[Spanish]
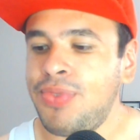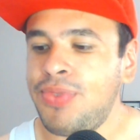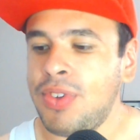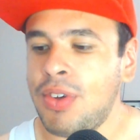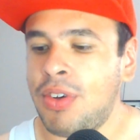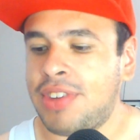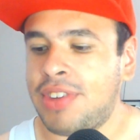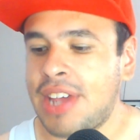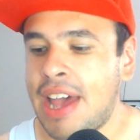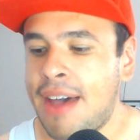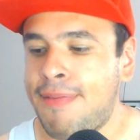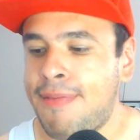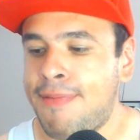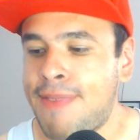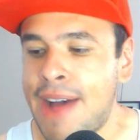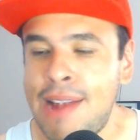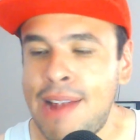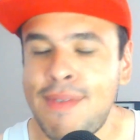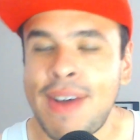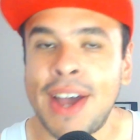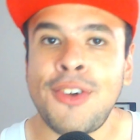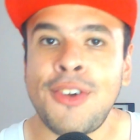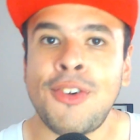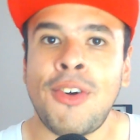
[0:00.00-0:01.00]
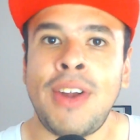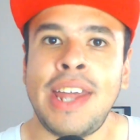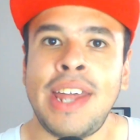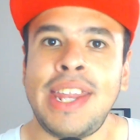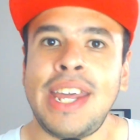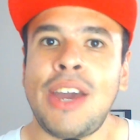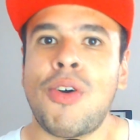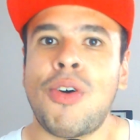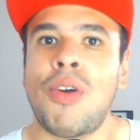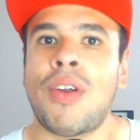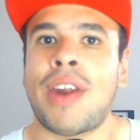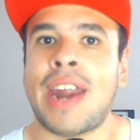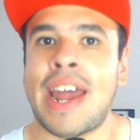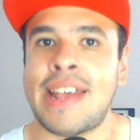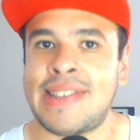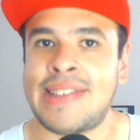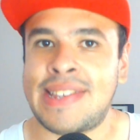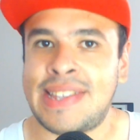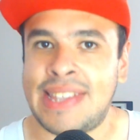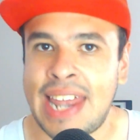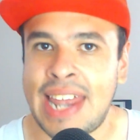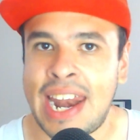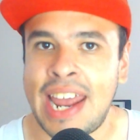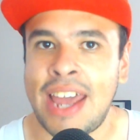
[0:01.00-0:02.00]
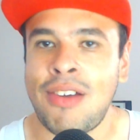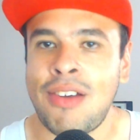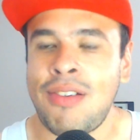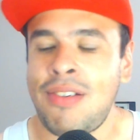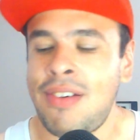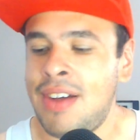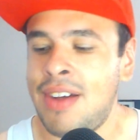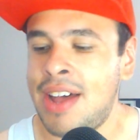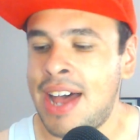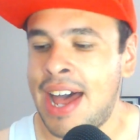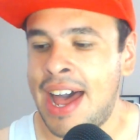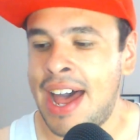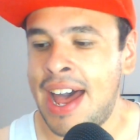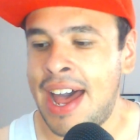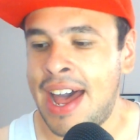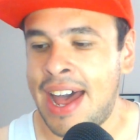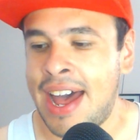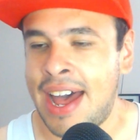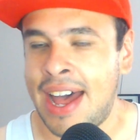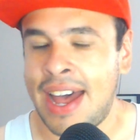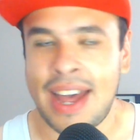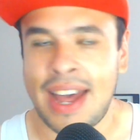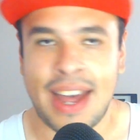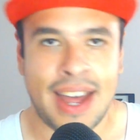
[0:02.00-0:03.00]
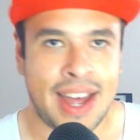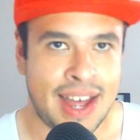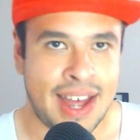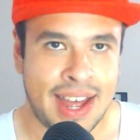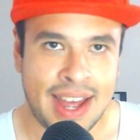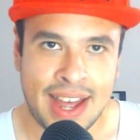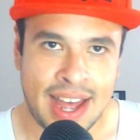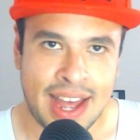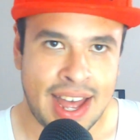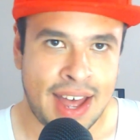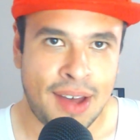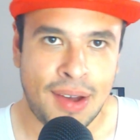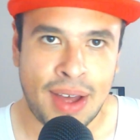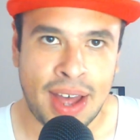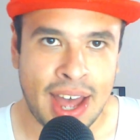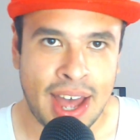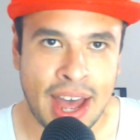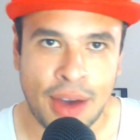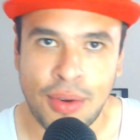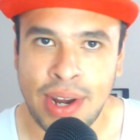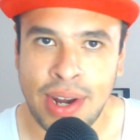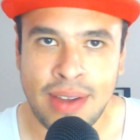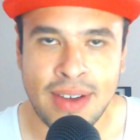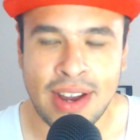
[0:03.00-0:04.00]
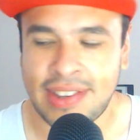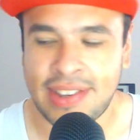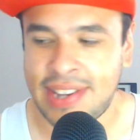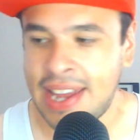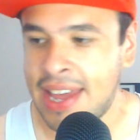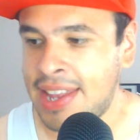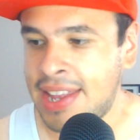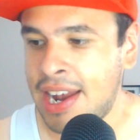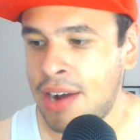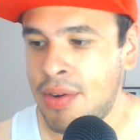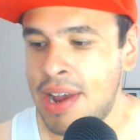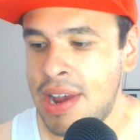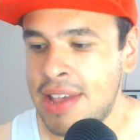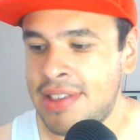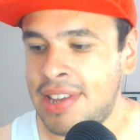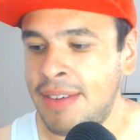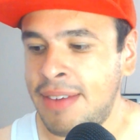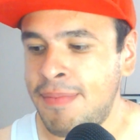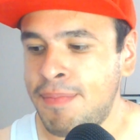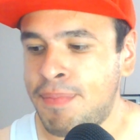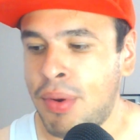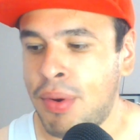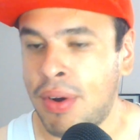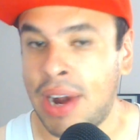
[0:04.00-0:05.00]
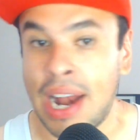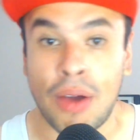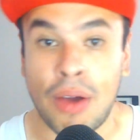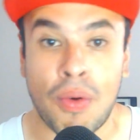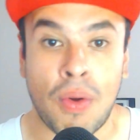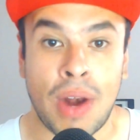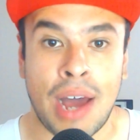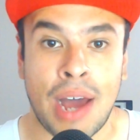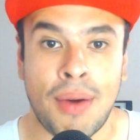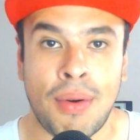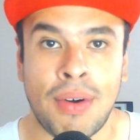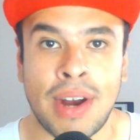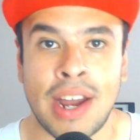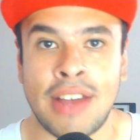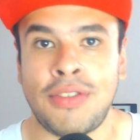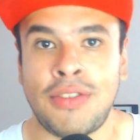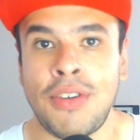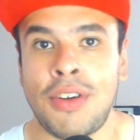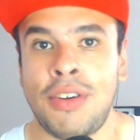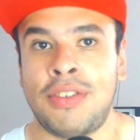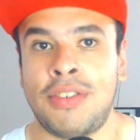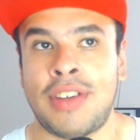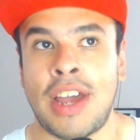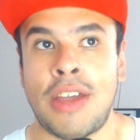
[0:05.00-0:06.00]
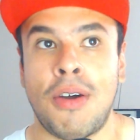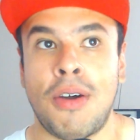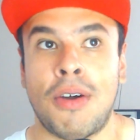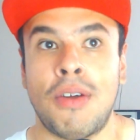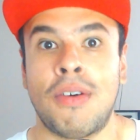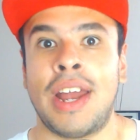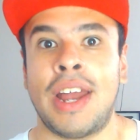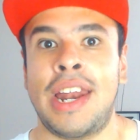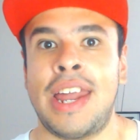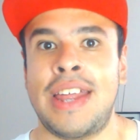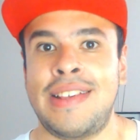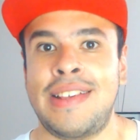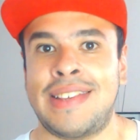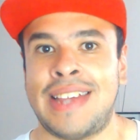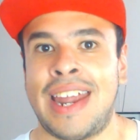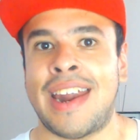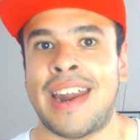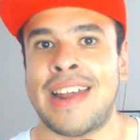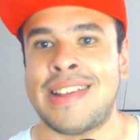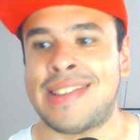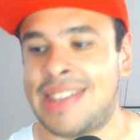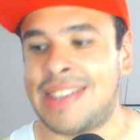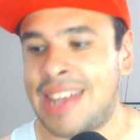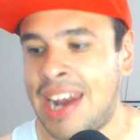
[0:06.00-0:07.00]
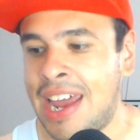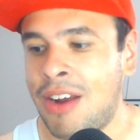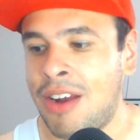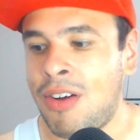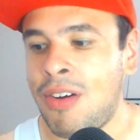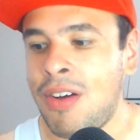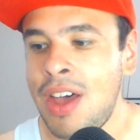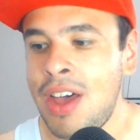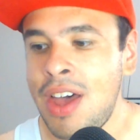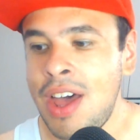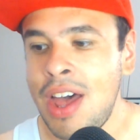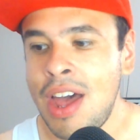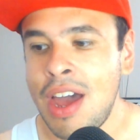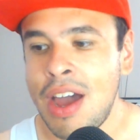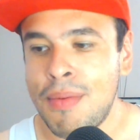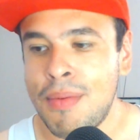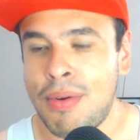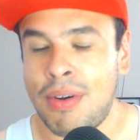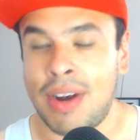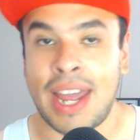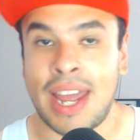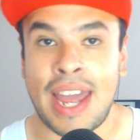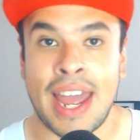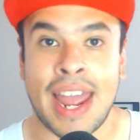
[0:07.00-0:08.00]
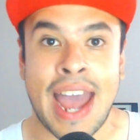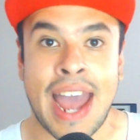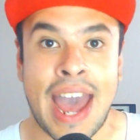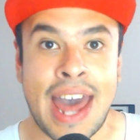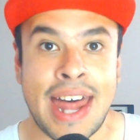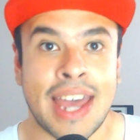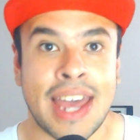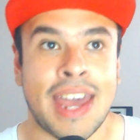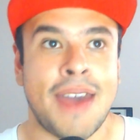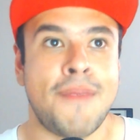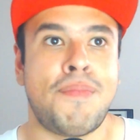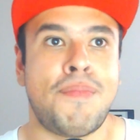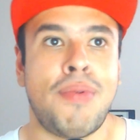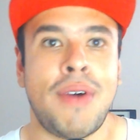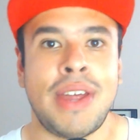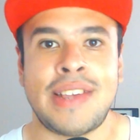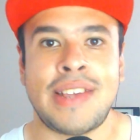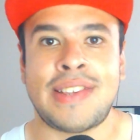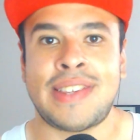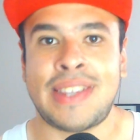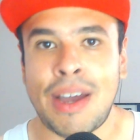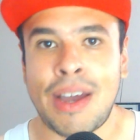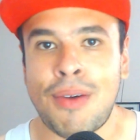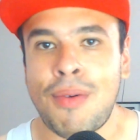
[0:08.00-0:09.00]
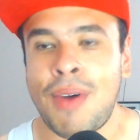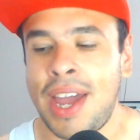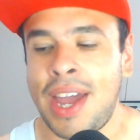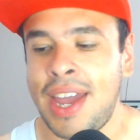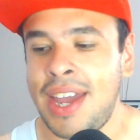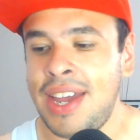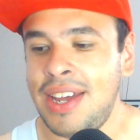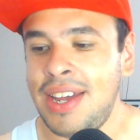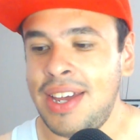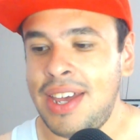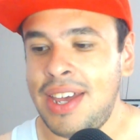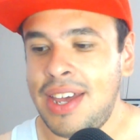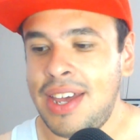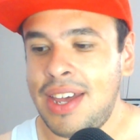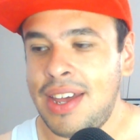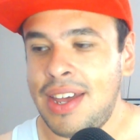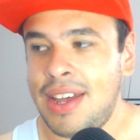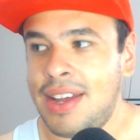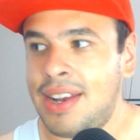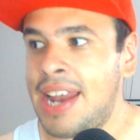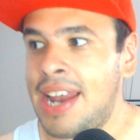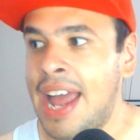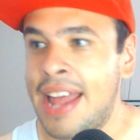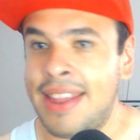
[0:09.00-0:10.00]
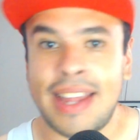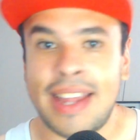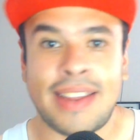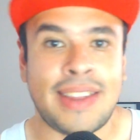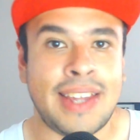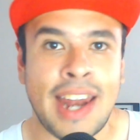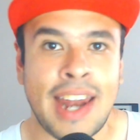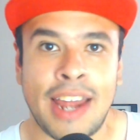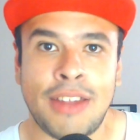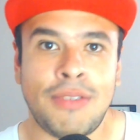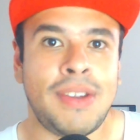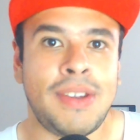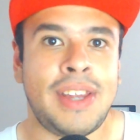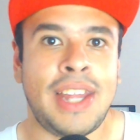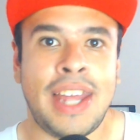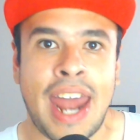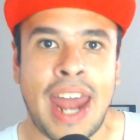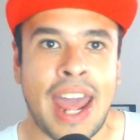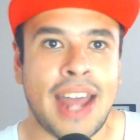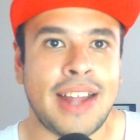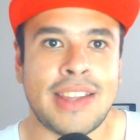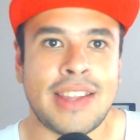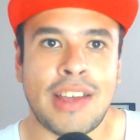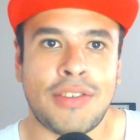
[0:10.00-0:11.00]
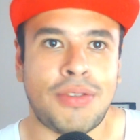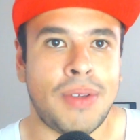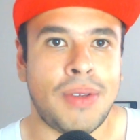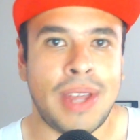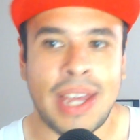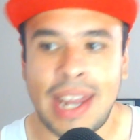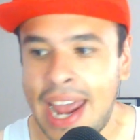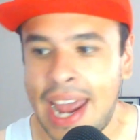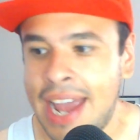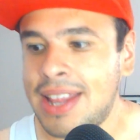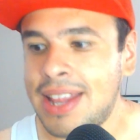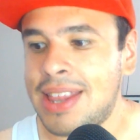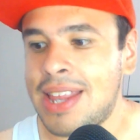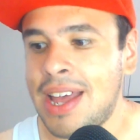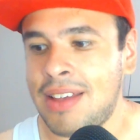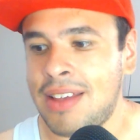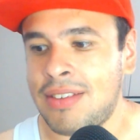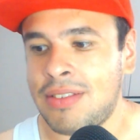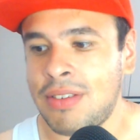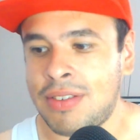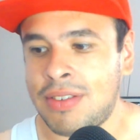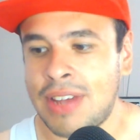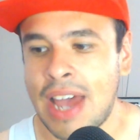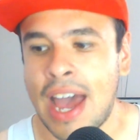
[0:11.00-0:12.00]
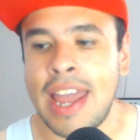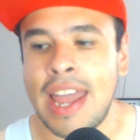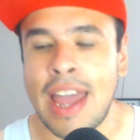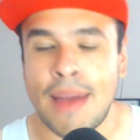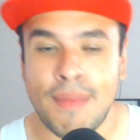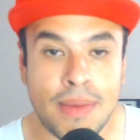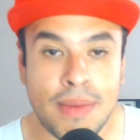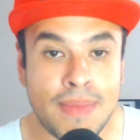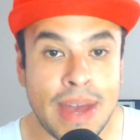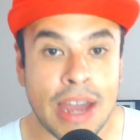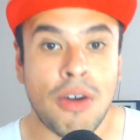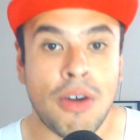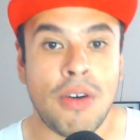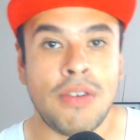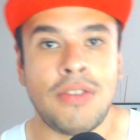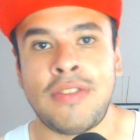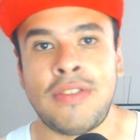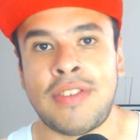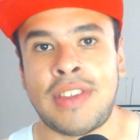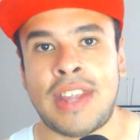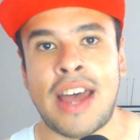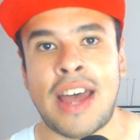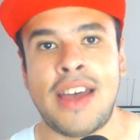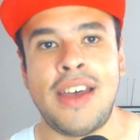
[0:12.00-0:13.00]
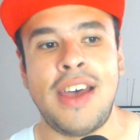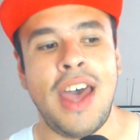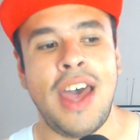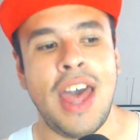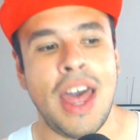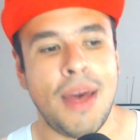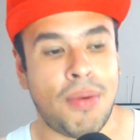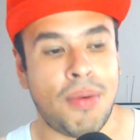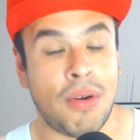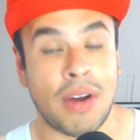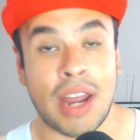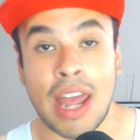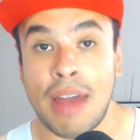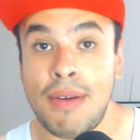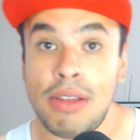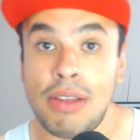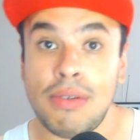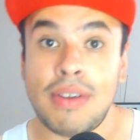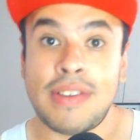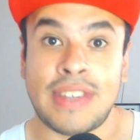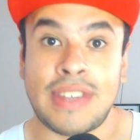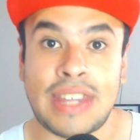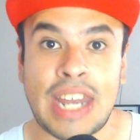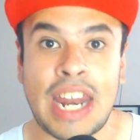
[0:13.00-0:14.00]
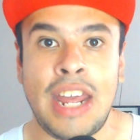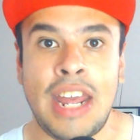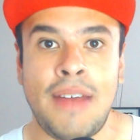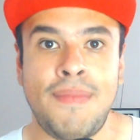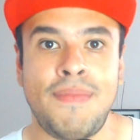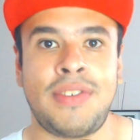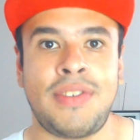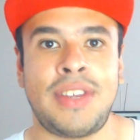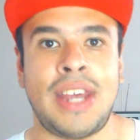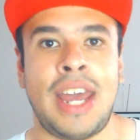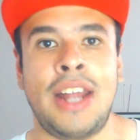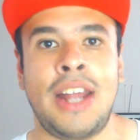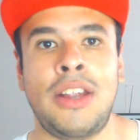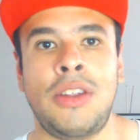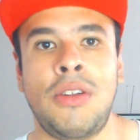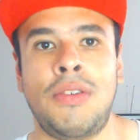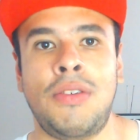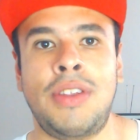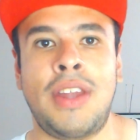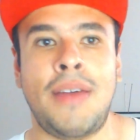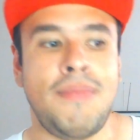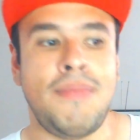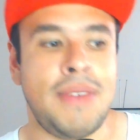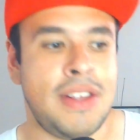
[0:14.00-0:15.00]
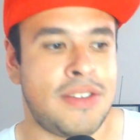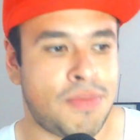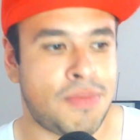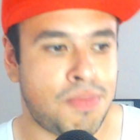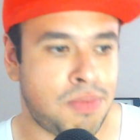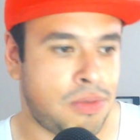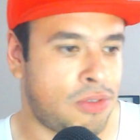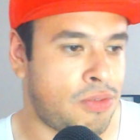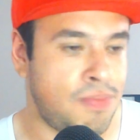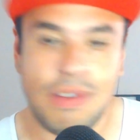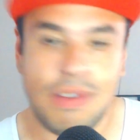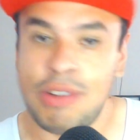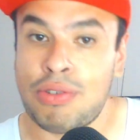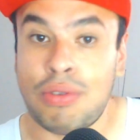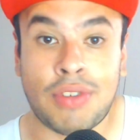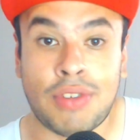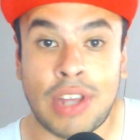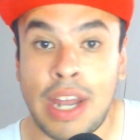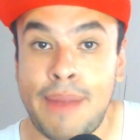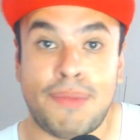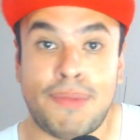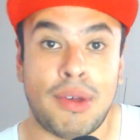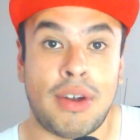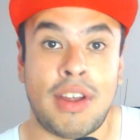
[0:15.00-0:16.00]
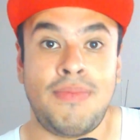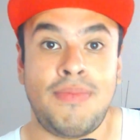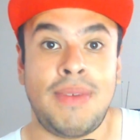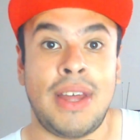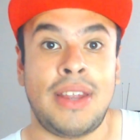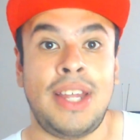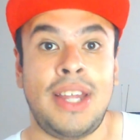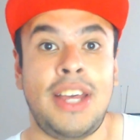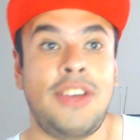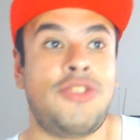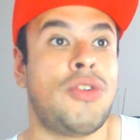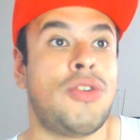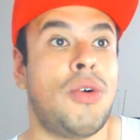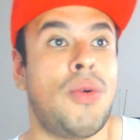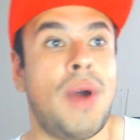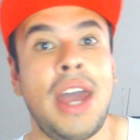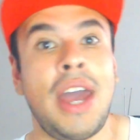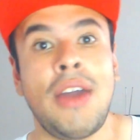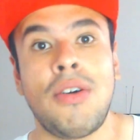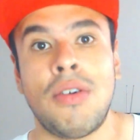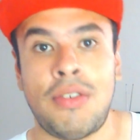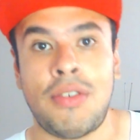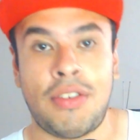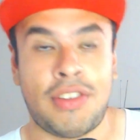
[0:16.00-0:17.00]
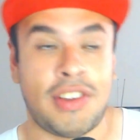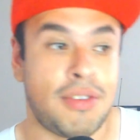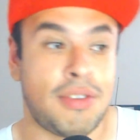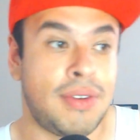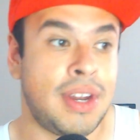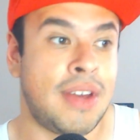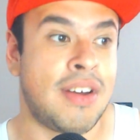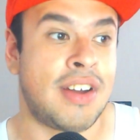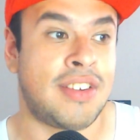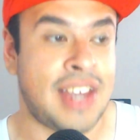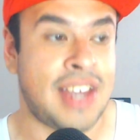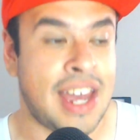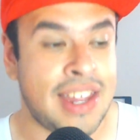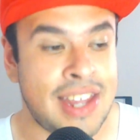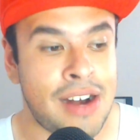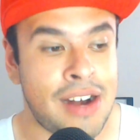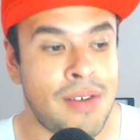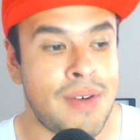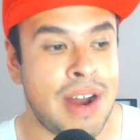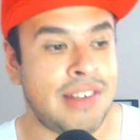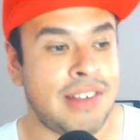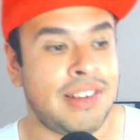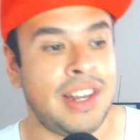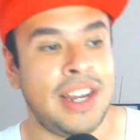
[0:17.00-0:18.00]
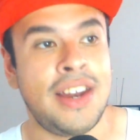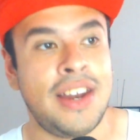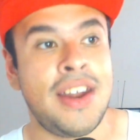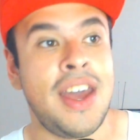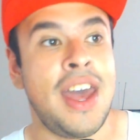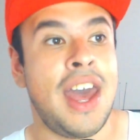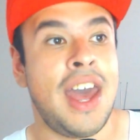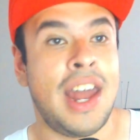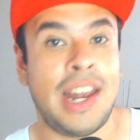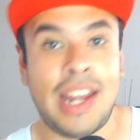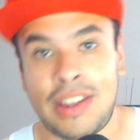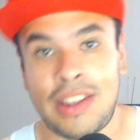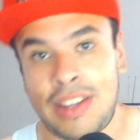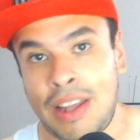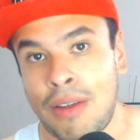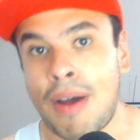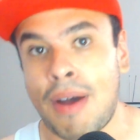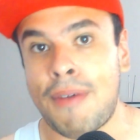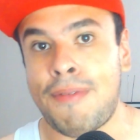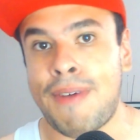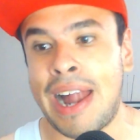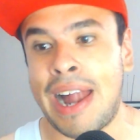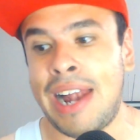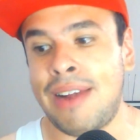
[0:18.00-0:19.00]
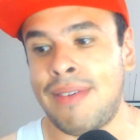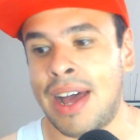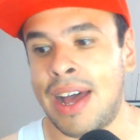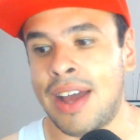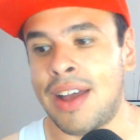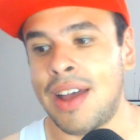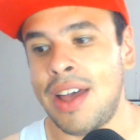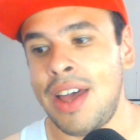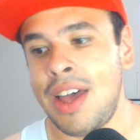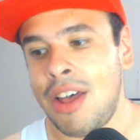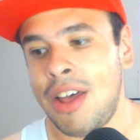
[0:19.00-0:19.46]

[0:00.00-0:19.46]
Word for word: O sea, Falbach no le dijo rastrero a, a, Universidad del Wrestling por la colaboración. O sea, yo creo que le dice rastrero porque cada que puede este güey le anda tirando indirectas o directas. O sea, y a mí me consta porque ha habido streams en donde mis, mis suscriptores me han dicho, güey, ¿conoces Universidad del Wrestling? Le tiró a Falva.